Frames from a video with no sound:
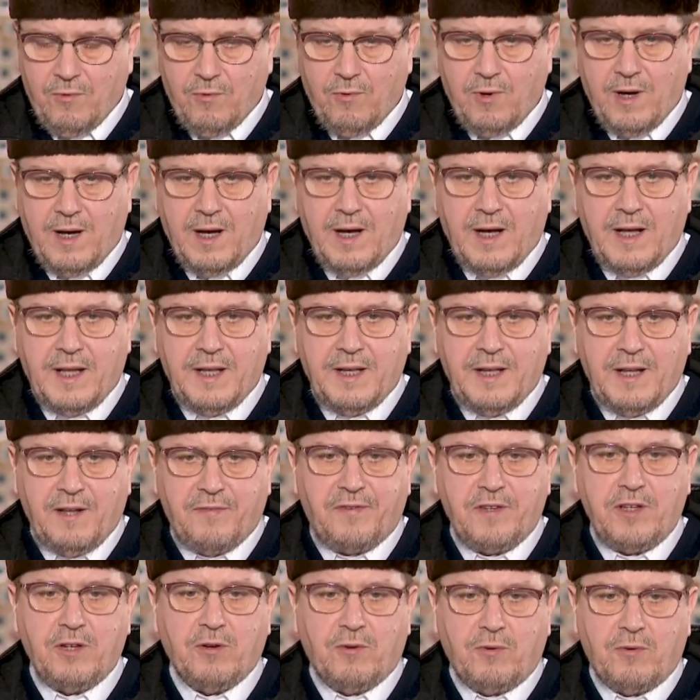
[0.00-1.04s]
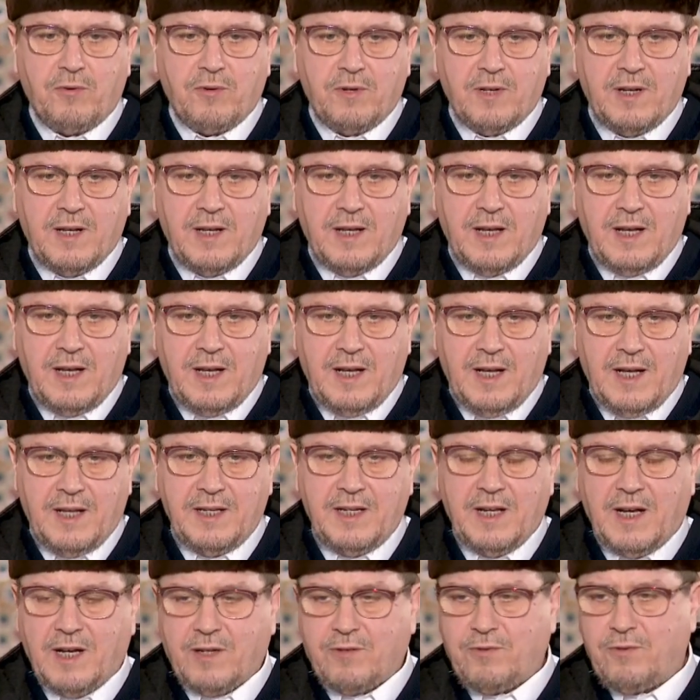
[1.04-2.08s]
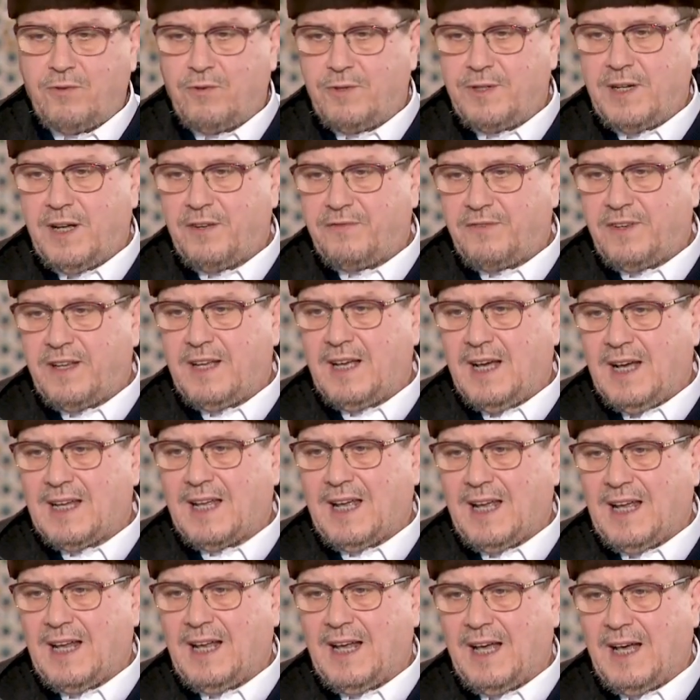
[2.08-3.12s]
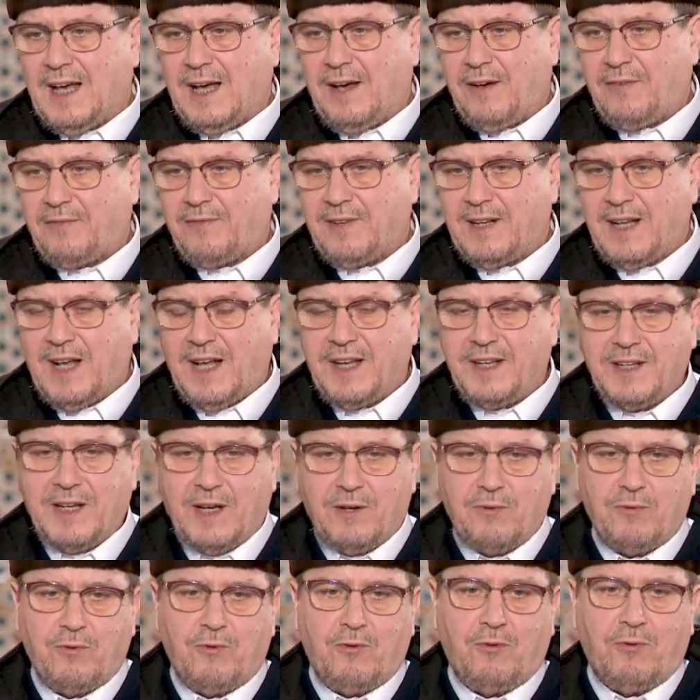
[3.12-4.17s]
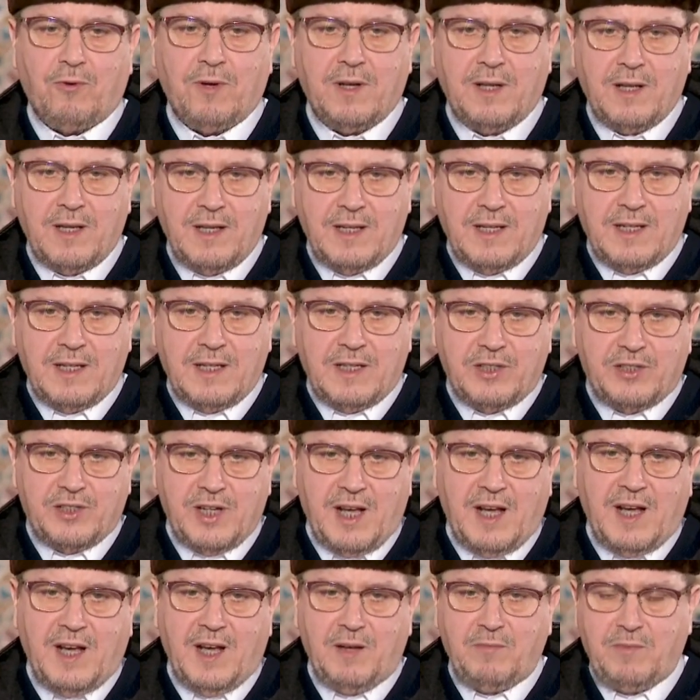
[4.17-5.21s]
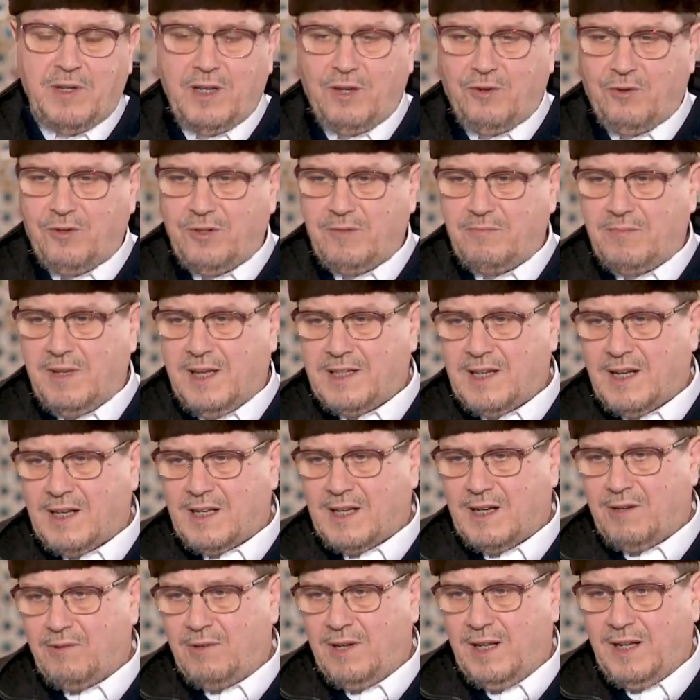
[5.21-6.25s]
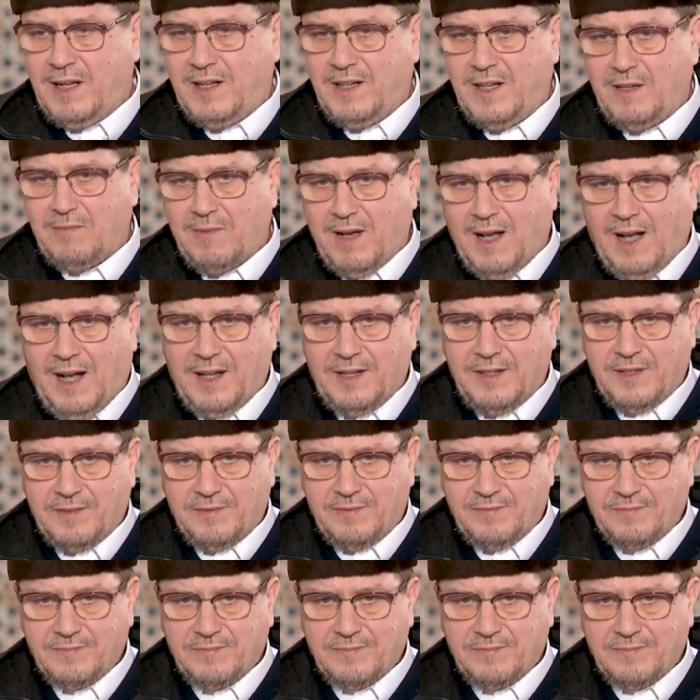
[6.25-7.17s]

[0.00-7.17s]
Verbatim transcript: ونفي أن يكون فيها الخلاف لأنه جامع بين القولين معا